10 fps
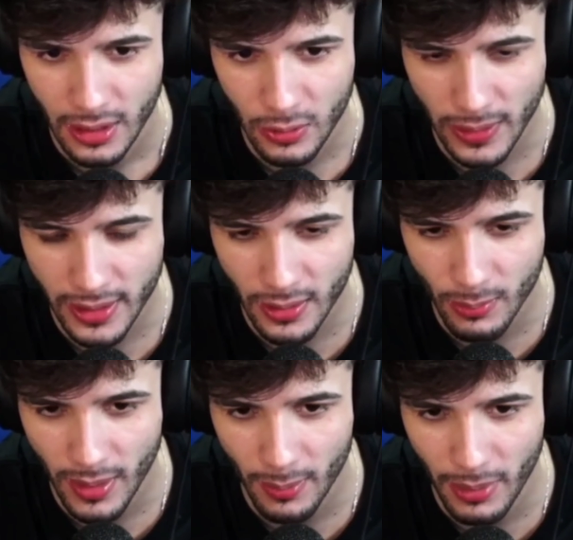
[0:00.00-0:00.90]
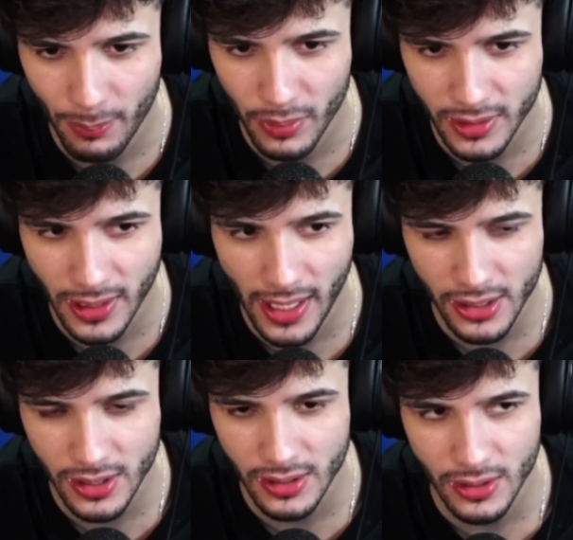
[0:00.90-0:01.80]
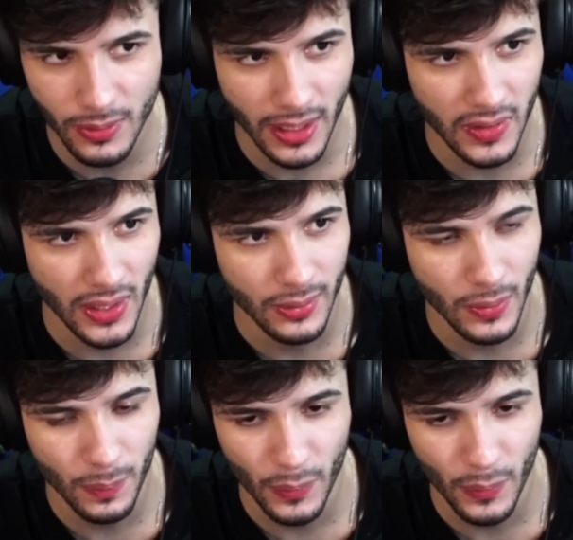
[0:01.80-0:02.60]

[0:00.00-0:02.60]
Isso aqui é uma, uma, abordagem de um caçador